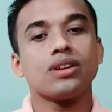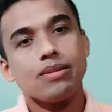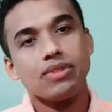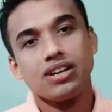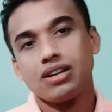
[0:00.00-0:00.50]

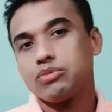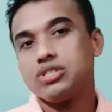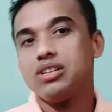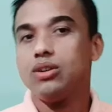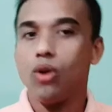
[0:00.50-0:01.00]
হ্যাঁ রাখবো
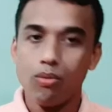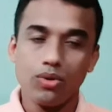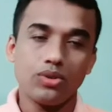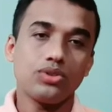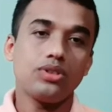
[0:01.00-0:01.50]
যে লবণ
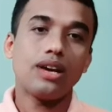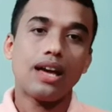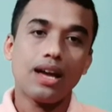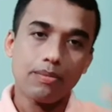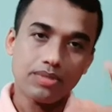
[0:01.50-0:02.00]
যদি
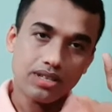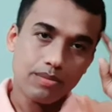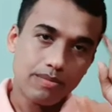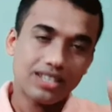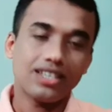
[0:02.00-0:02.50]
হ্যাঁ আপনাদের
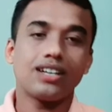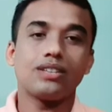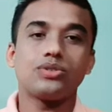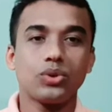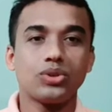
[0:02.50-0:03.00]
মাথা
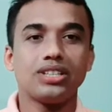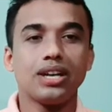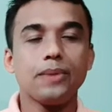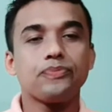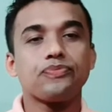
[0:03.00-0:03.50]
চক্কর
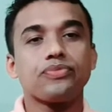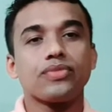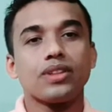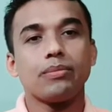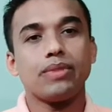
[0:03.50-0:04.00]
দেয়
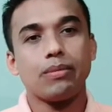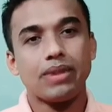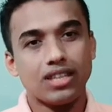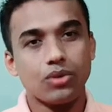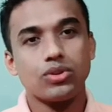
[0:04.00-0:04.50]
বা
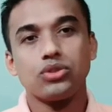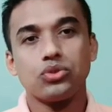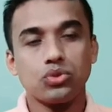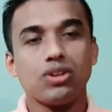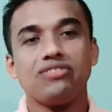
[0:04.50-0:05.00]
মাথা গোড়া
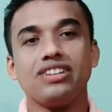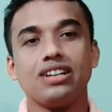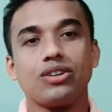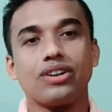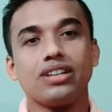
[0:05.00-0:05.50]
দুর্বল ফিল
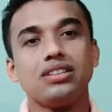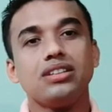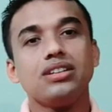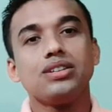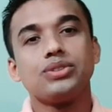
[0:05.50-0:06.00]
করেন
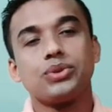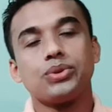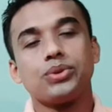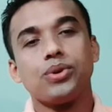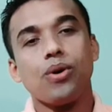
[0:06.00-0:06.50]
তো
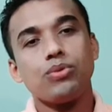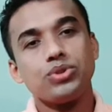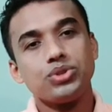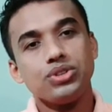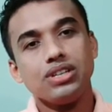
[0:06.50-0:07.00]

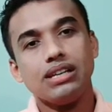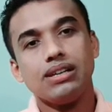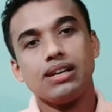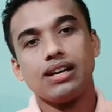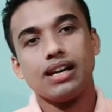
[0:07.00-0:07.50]
অবশ্যই
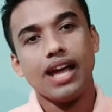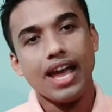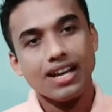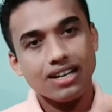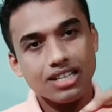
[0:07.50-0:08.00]

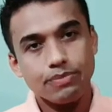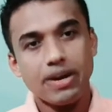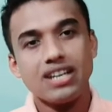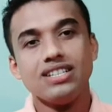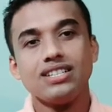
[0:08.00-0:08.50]
এক গ্লাস
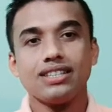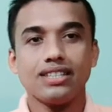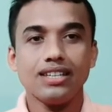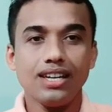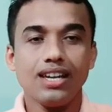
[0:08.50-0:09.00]
পানির
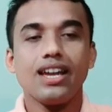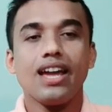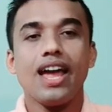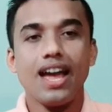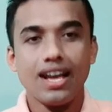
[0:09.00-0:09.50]
সাথে
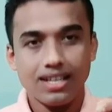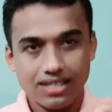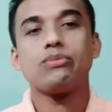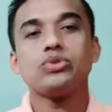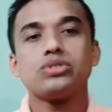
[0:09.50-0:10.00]
এক
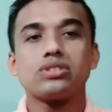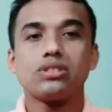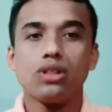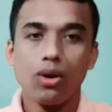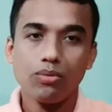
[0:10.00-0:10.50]
চামচ
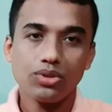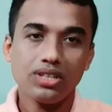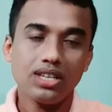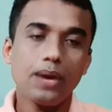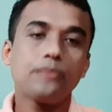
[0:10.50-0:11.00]
লবণ
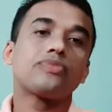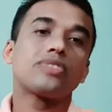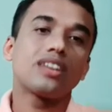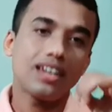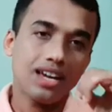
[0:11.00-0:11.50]
দিয়ে
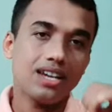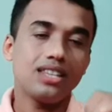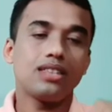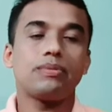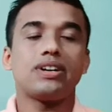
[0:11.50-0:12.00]
খেয়ে
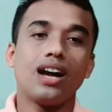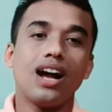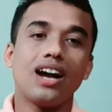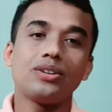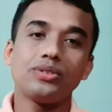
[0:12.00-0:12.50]
নিতে পারেন
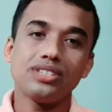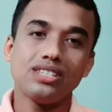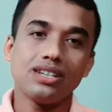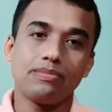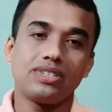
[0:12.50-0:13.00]
আর হচ্ছে
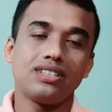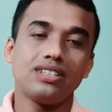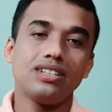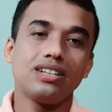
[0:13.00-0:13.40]
যে আপনাদের